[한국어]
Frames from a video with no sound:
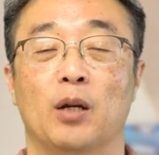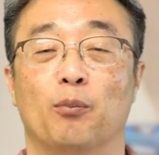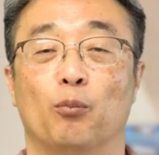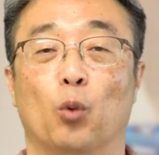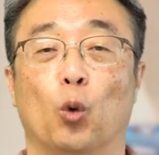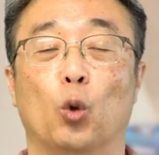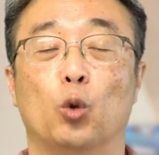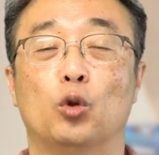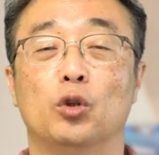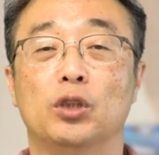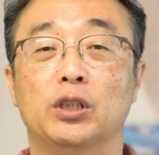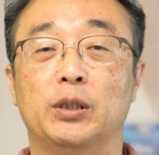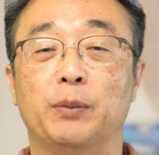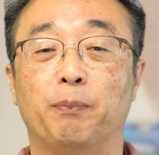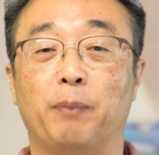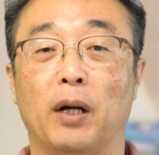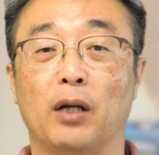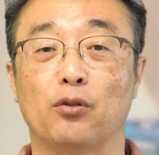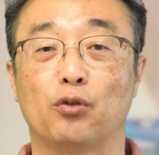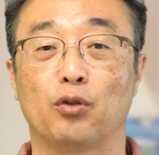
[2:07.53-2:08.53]
모든
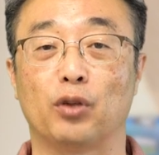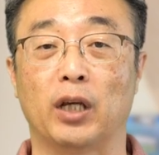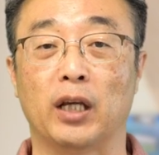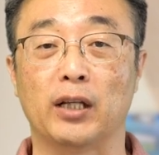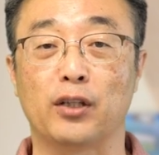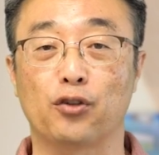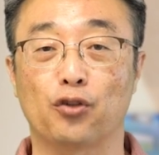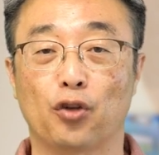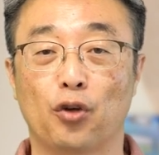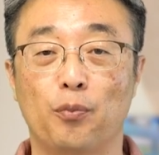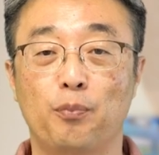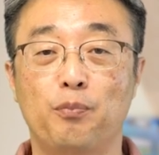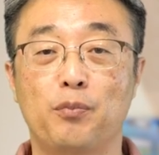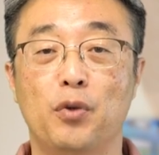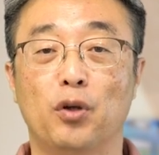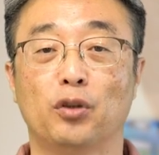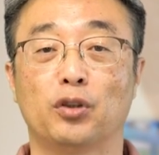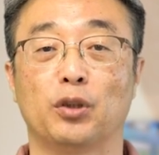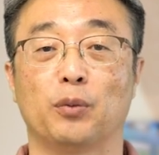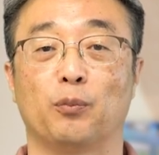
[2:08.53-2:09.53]
지파 중에
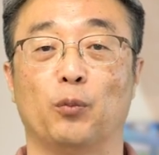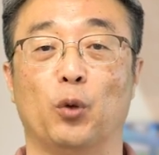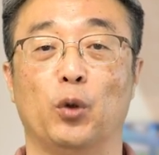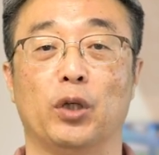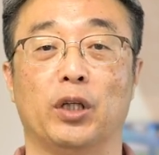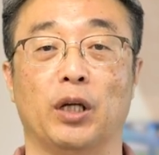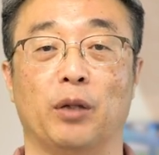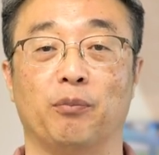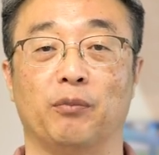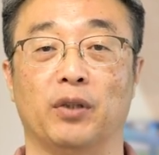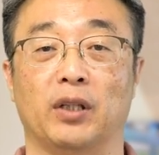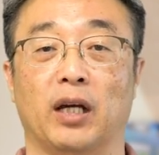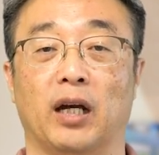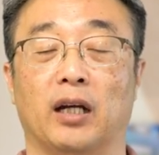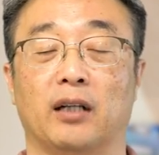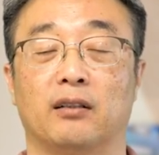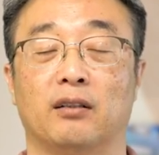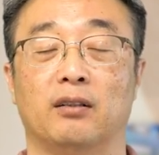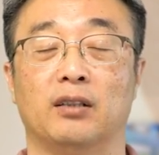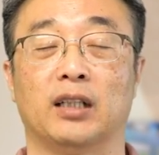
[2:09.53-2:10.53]
천명씩 모이게
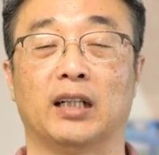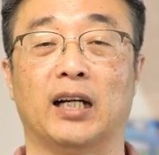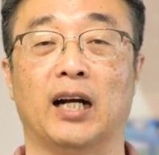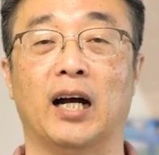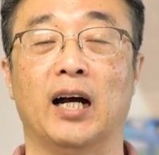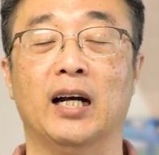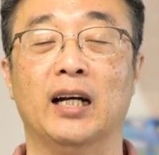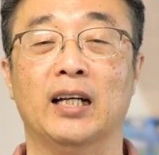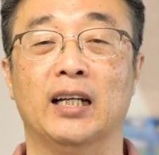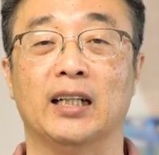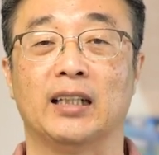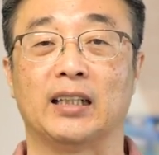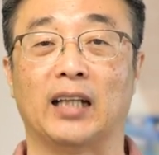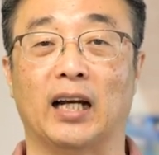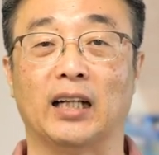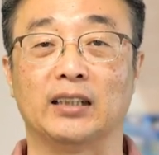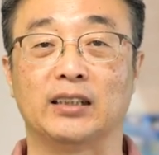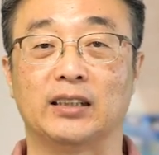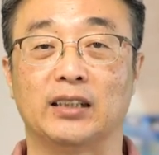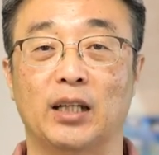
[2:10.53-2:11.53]
합니다. 그러니까
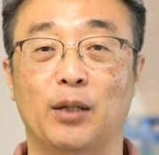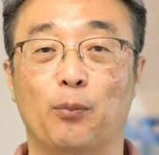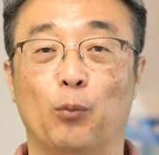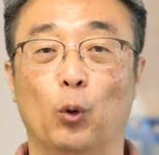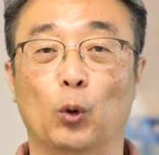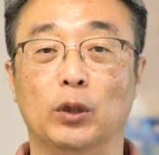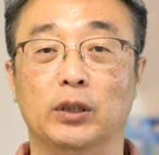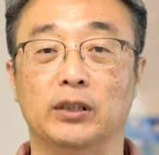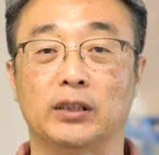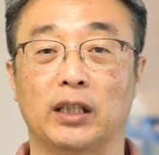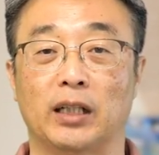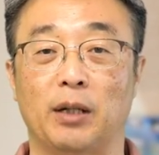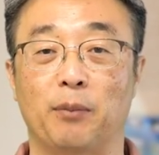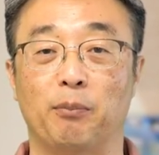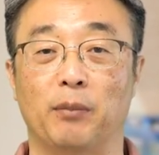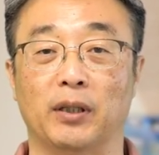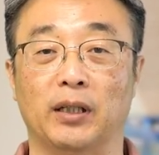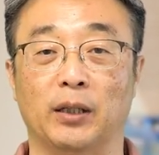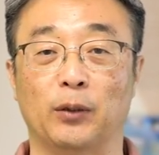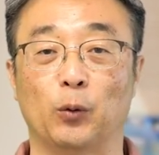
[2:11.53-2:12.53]
당시에 모인
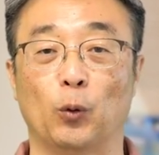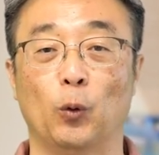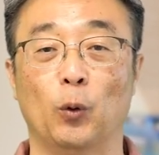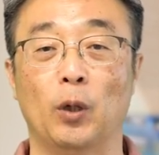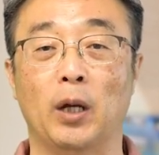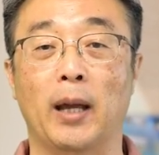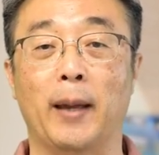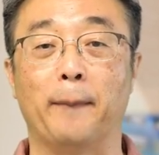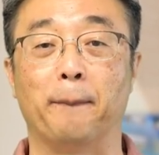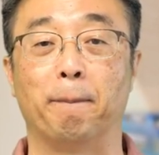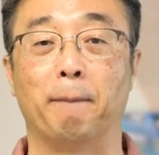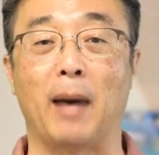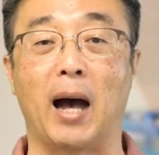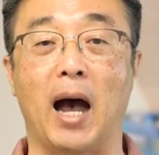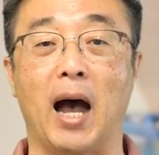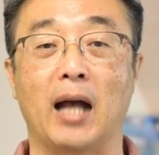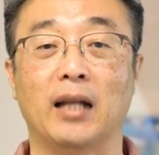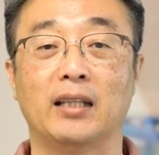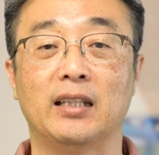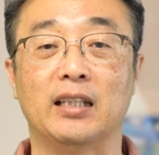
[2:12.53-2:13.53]
사람만 해도
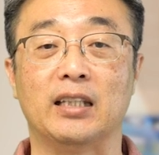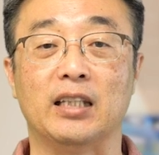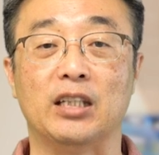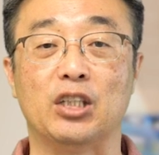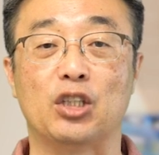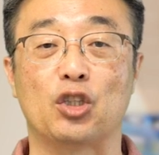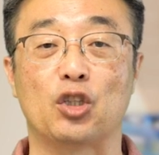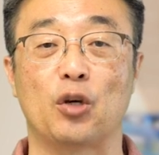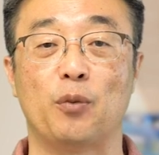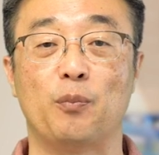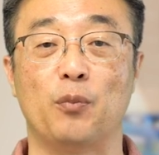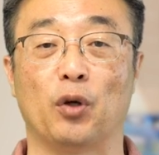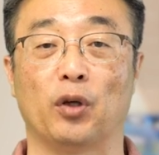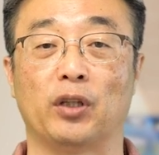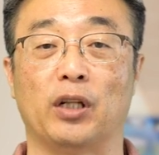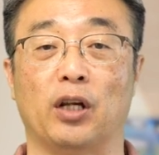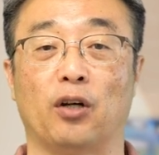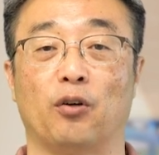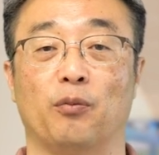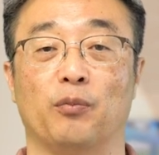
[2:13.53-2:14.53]
만 이천
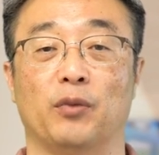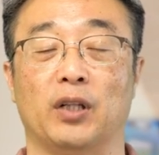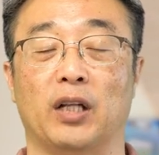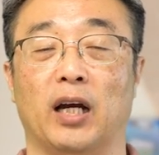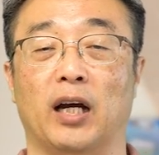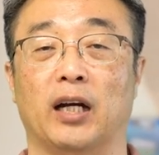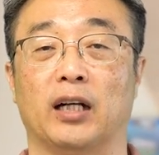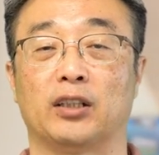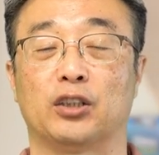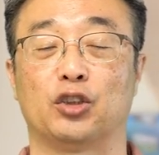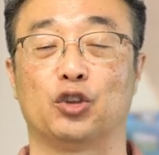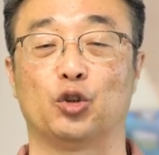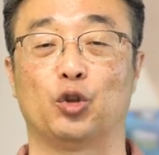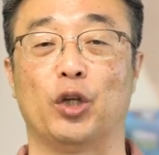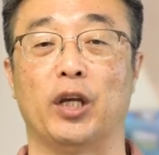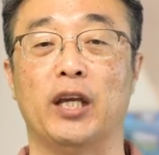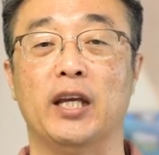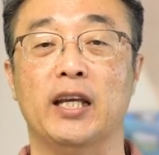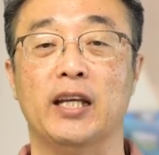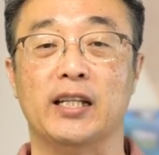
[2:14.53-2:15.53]
명이될 겁니다. 그
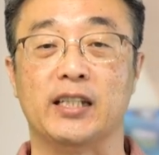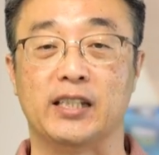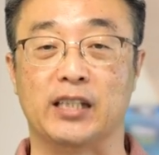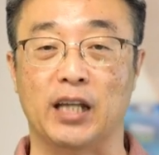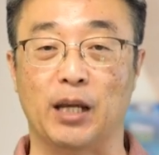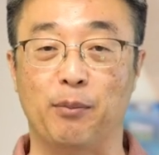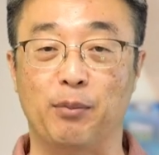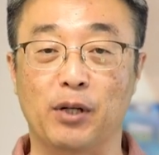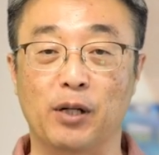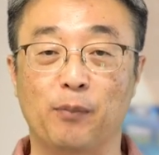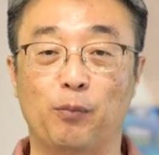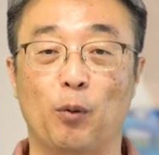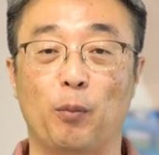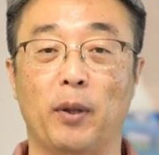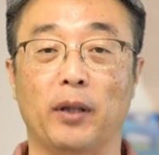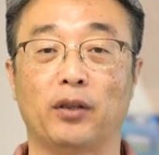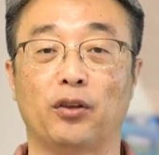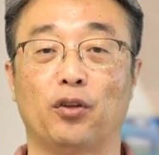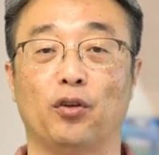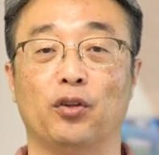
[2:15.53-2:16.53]
중에 제비를
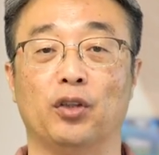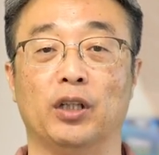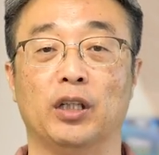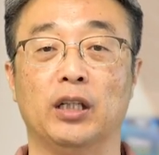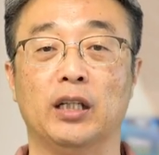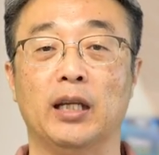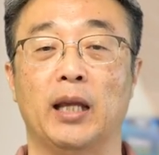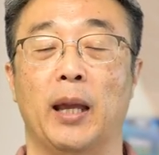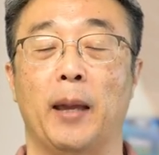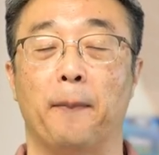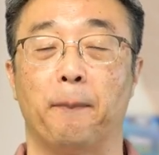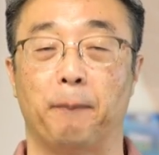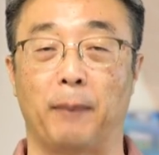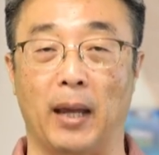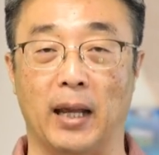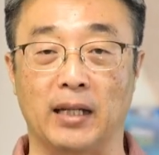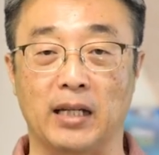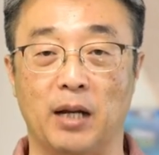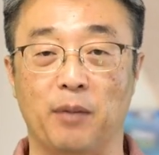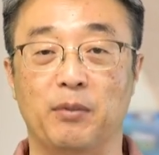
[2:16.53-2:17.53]
뽑았더니
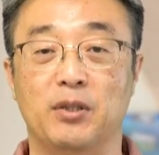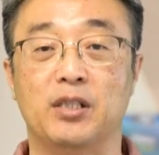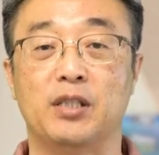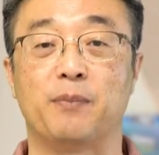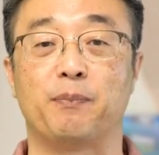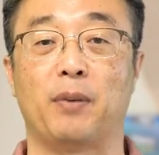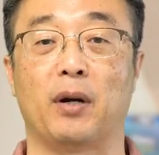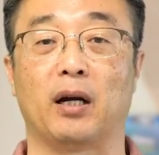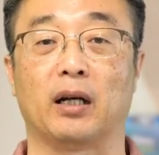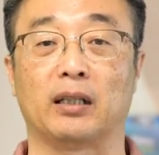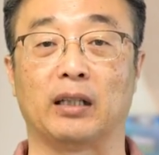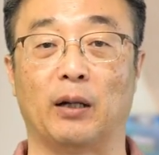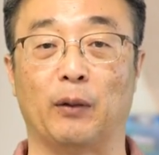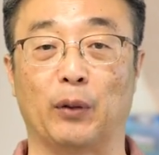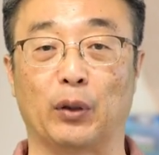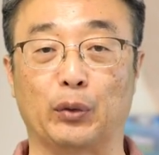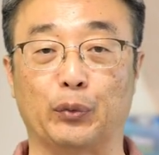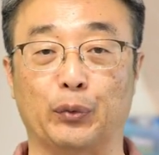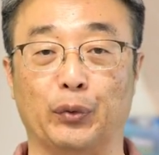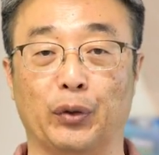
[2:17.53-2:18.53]
베냐민 지파가
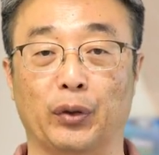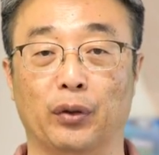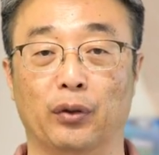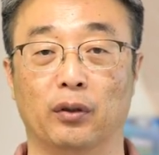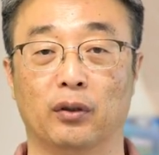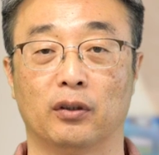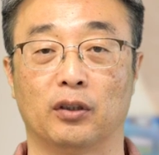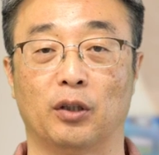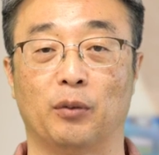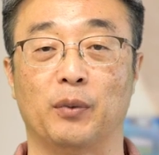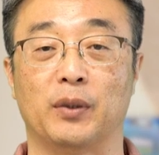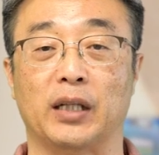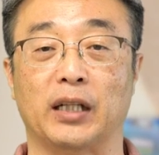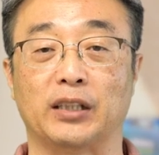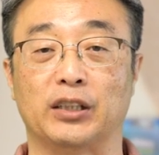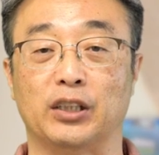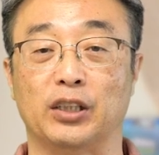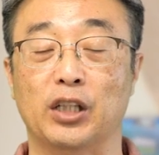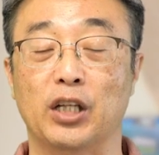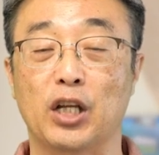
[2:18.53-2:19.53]
나왔고요. 그러면
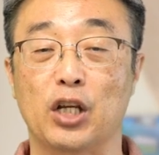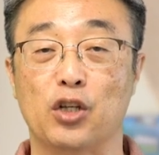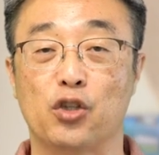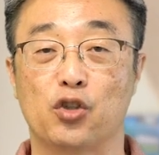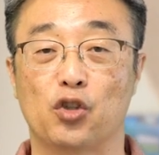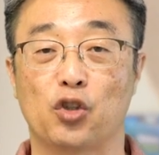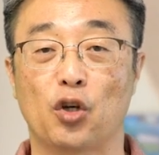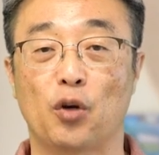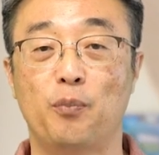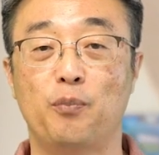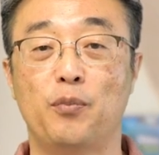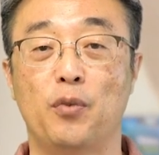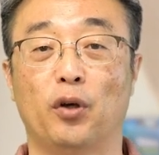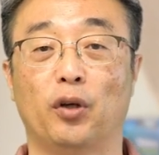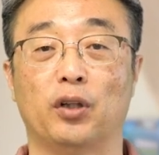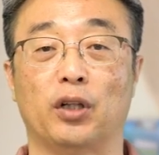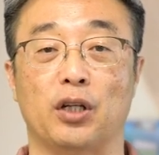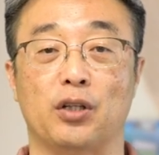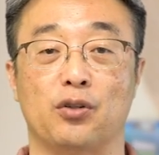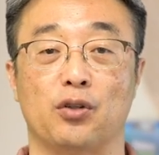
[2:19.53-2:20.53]
다시
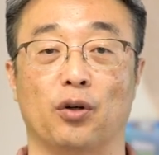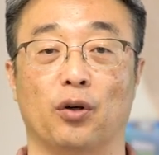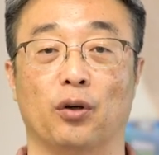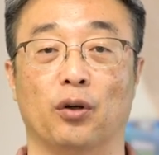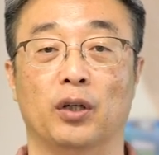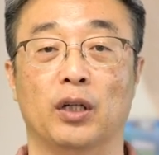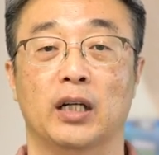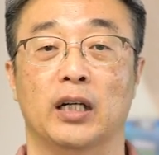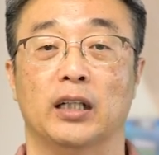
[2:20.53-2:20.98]
1000명이 되죠.